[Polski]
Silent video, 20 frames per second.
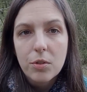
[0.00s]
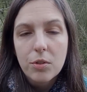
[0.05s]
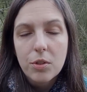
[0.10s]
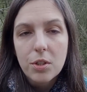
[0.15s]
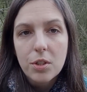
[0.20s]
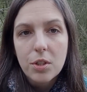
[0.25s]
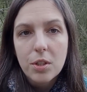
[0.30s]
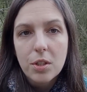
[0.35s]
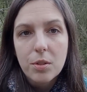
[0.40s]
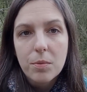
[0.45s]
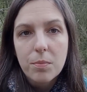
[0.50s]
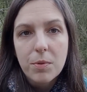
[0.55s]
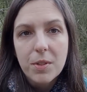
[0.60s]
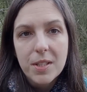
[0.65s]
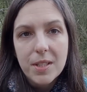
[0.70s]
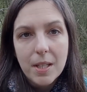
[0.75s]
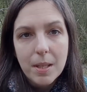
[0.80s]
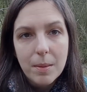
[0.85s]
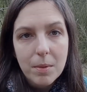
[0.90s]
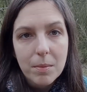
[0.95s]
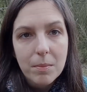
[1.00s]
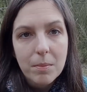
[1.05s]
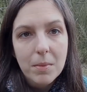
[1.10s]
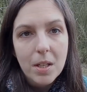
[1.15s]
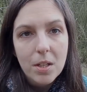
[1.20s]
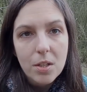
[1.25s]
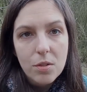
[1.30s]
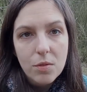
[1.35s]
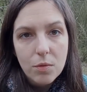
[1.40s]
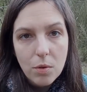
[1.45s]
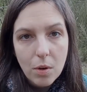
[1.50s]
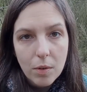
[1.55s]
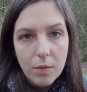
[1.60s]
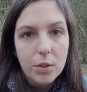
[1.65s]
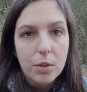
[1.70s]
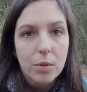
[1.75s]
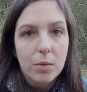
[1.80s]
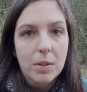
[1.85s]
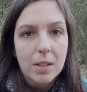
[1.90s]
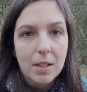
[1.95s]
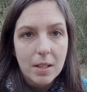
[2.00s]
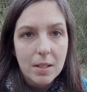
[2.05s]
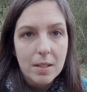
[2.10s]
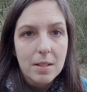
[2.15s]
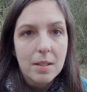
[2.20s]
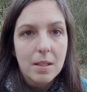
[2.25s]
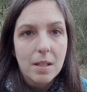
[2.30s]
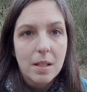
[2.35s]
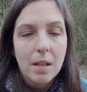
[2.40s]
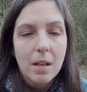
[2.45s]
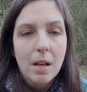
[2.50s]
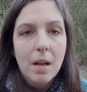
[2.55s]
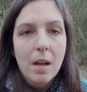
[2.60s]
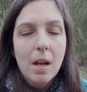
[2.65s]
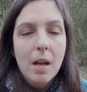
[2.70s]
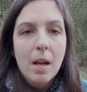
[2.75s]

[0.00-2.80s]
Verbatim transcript: to jednocześnie też przestajemy mieć w głowie tą intencję.